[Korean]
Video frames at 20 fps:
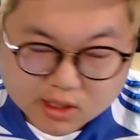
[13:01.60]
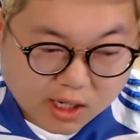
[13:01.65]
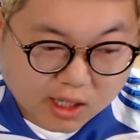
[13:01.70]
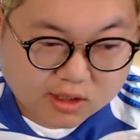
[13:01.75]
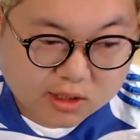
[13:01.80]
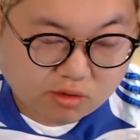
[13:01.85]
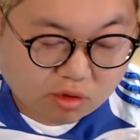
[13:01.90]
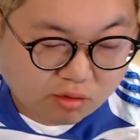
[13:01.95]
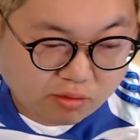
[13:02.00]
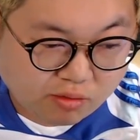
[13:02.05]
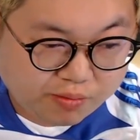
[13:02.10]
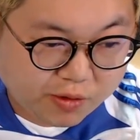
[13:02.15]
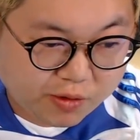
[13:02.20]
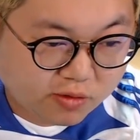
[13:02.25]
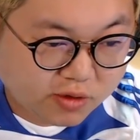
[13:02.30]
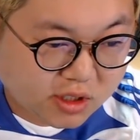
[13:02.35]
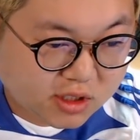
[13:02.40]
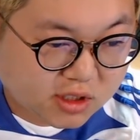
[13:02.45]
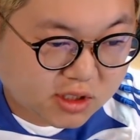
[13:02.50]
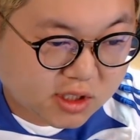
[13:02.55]
아, 저 너무
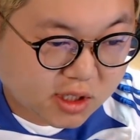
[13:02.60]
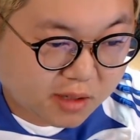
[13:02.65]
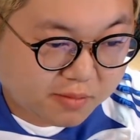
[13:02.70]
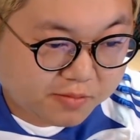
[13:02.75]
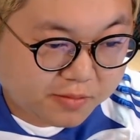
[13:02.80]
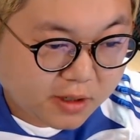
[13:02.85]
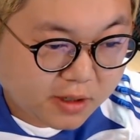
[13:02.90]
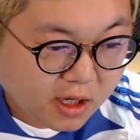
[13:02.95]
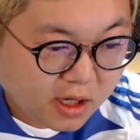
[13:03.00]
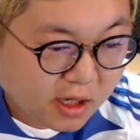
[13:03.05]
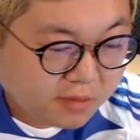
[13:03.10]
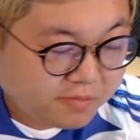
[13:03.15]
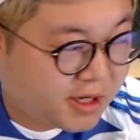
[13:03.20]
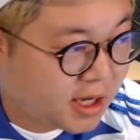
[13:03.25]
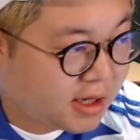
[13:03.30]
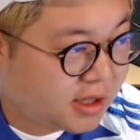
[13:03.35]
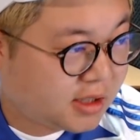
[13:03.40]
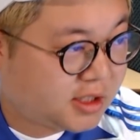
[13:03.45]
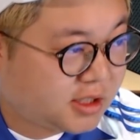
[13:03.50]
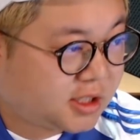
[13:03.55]
피곤해. 진짜
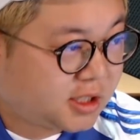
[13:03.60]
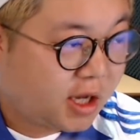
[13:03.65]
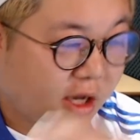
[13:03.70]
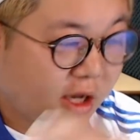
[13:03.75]
비행기